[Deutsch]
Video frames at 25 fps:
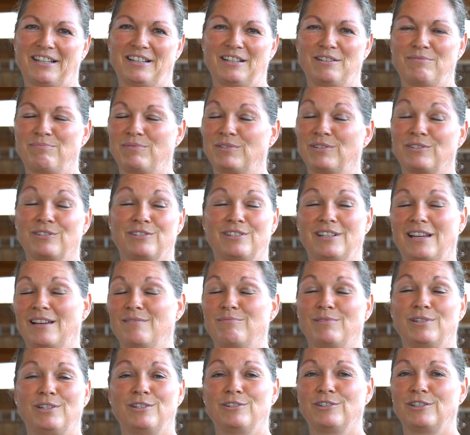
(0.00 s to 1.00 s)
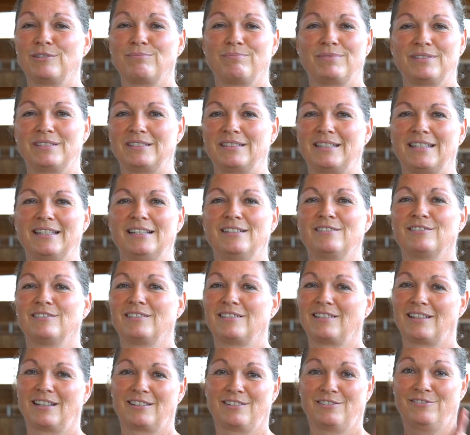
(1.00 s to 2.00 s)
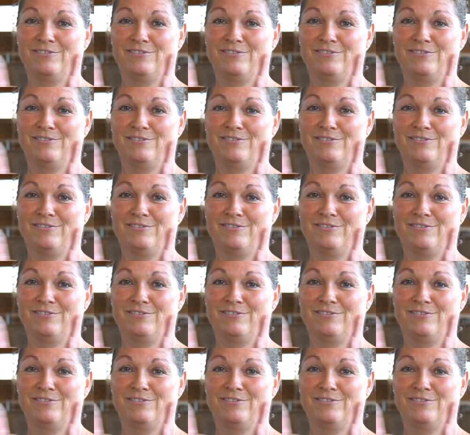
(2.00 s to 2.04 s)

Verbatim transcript: Ich bin total beglückt, beseelt und sage